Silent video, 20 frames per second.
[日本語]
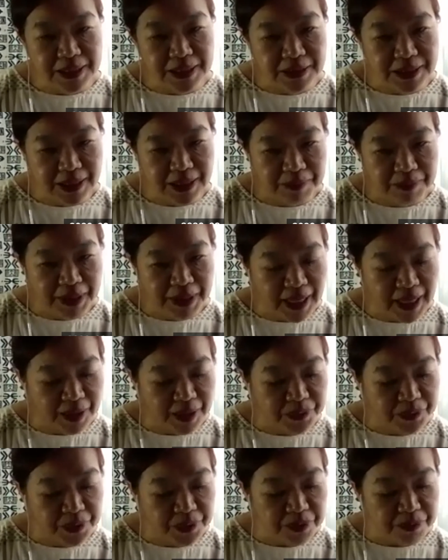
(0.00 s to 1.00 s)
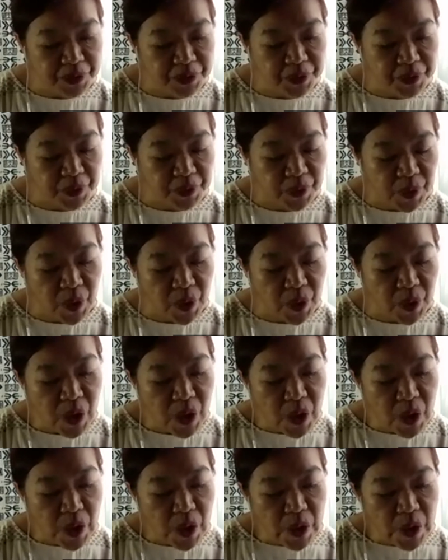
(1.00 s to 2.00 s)
を開催しておりま
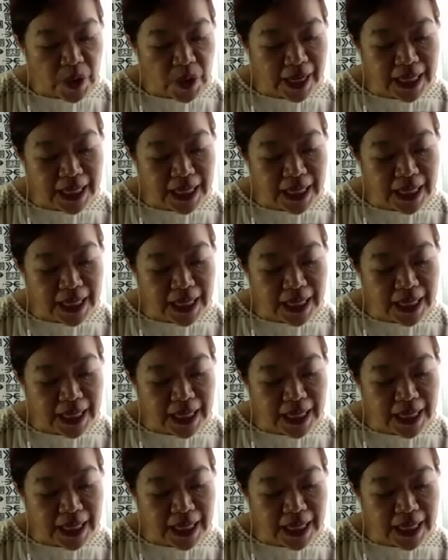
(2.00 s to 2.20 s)
す。